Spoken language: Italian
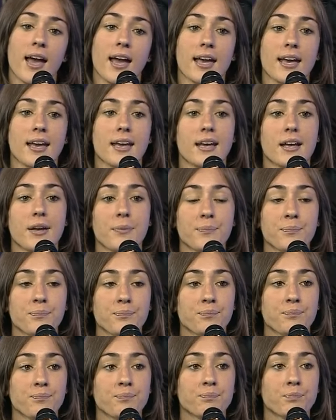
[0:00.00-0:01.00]

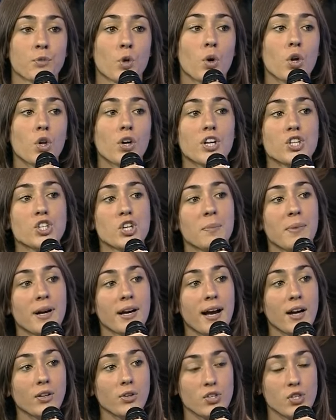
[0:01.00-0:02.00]
Ehm, quello che ci è
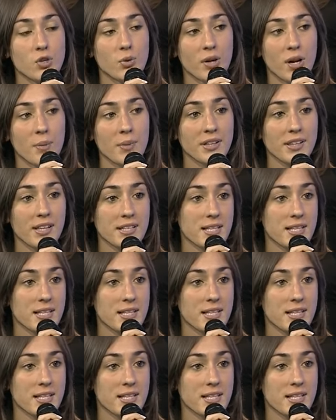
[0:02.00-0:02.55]
mancato sicuramente